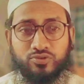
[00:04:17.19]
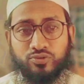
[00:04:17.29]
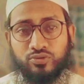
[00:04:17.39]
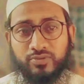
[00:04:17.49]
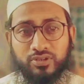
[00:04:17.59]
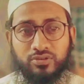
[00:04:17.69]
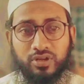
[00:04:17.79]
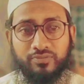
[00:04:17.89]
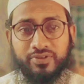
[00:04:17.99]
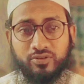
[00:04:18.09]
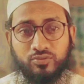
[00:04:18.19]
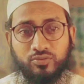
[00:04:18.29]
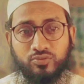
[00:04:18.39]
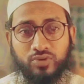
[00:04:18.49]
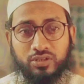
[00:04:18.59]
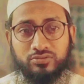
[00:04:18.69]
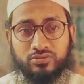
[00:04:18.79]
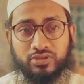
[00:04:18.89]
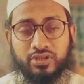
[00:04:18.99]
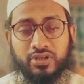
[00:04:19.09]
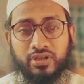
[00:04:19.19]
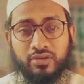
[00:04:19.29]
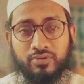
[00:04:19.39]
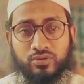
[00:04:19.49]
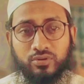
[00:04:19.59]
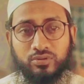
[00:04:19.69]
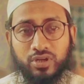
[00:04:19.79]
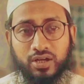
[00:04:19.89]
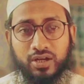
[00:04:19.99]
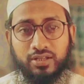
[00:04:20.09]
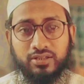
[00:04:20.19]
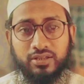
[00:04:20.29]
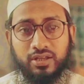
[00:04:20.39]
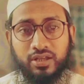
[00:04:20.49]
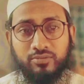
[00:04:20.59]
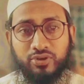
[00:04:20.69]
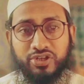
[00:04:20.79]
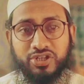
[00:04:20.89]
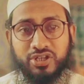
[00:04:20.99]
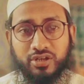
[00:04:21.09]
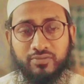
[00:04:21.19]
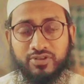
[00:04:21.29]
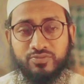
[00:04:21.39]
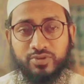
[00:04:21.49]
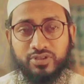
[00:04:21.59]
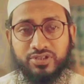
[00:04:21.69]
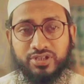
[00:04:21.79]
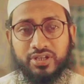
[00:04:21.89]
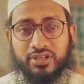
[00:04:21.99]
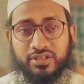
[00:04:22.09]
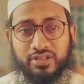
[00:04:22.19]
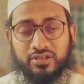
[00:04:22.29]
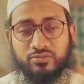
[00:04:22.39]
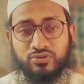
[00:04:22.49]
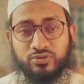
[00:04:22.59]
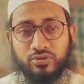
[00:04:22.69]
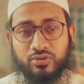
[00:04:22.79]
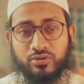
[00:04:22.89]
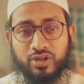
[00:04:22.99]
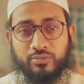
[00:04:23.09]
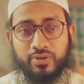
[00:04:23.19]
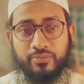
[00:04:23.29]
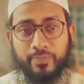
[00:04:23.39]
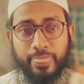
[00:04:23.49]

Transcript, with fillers: শুধুমাত্র আপনি কোন ওয়াক্তে এবং কত রাকাত এবং কিসের নামাজ পড়তেছেন এই তিনটে বস্তু লক্ষ্য রাখবেন